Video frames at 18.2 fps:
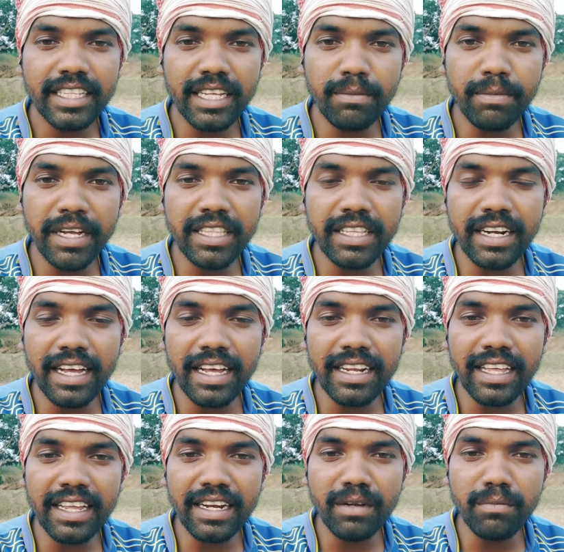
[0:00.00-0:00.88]
तम्हतरा
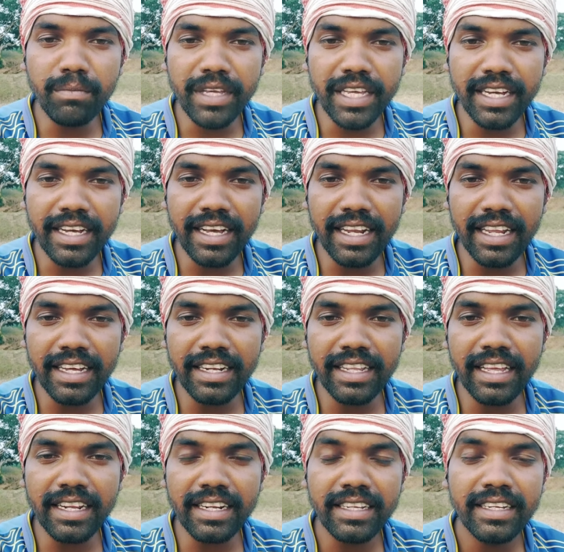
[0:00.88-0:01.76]
आलारिन मेखा
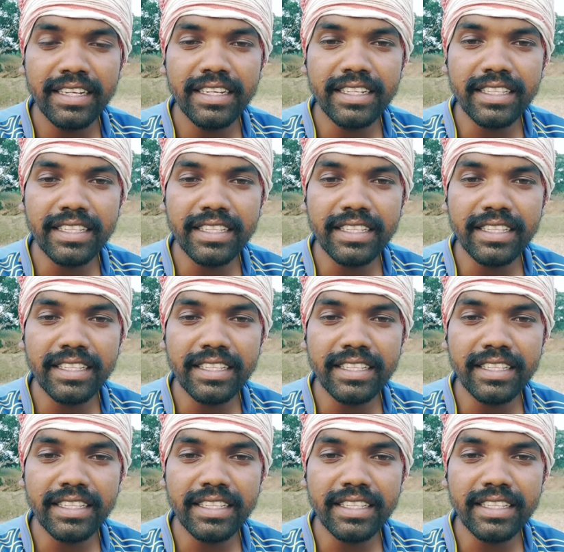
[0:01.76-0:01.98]
लगनार